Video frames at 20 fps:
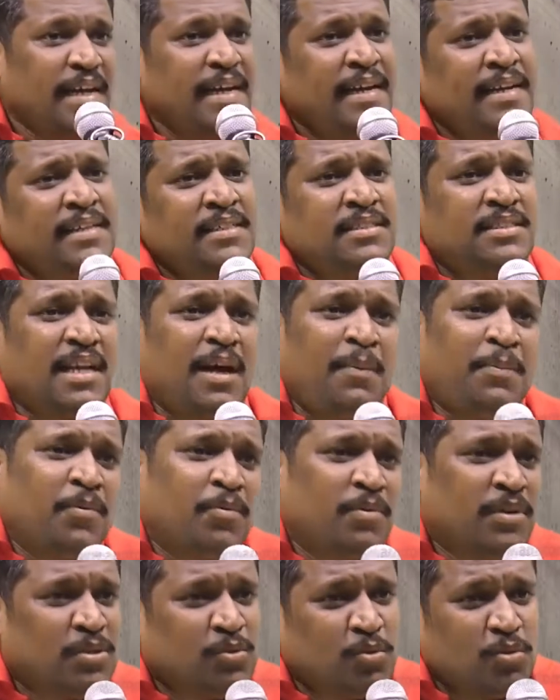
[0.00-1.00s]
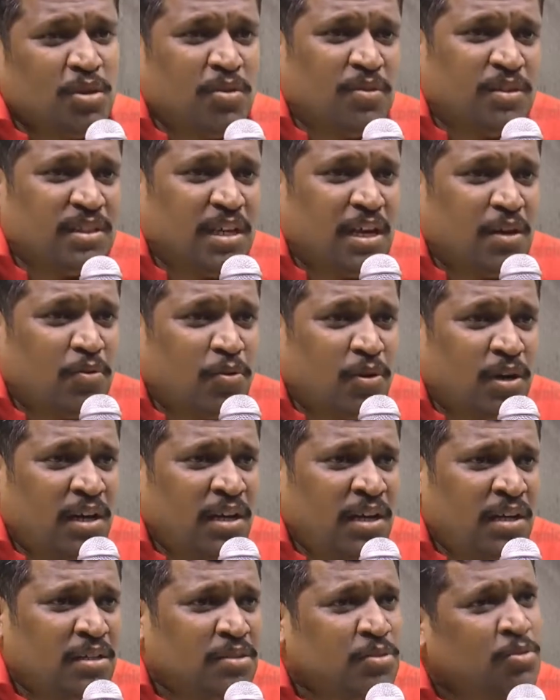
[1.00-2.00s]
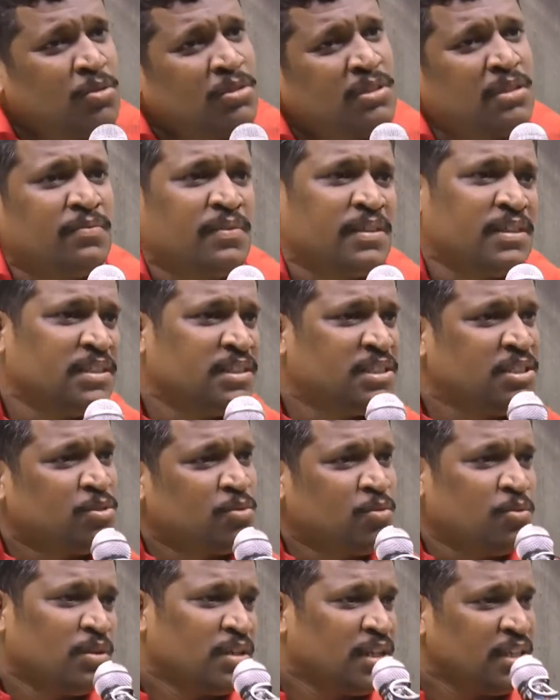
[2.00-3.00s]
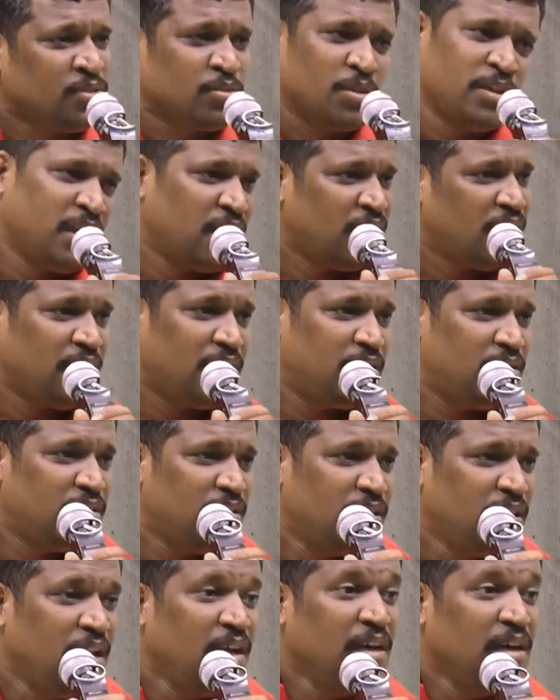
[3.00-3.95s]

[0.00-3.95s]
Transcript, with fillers: நைட்டு சாப்பிட்ட உடனே தூக்கம் வந்தால் கூட தூக்கம் வந்துச்சு தூங்குனே சொல்லிடலாம்